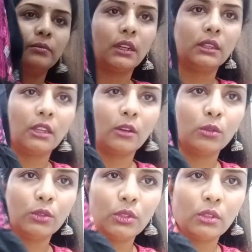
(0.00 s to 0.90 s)
అంతా
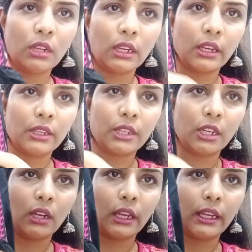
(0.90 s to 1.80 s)
కుచ్చులులాగా
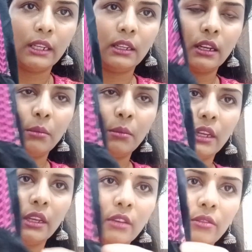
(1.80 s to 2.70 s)
ఇచ్చాడు లైట్గా
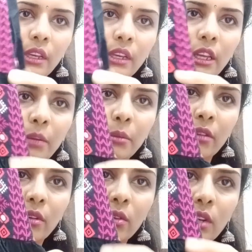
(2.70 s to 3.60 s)
మరీ హెవీగా ఏమీ
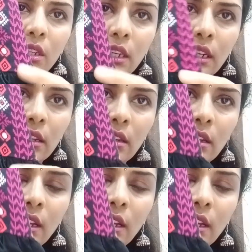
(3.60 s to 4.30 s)
ఇవ్వకుండా చాలా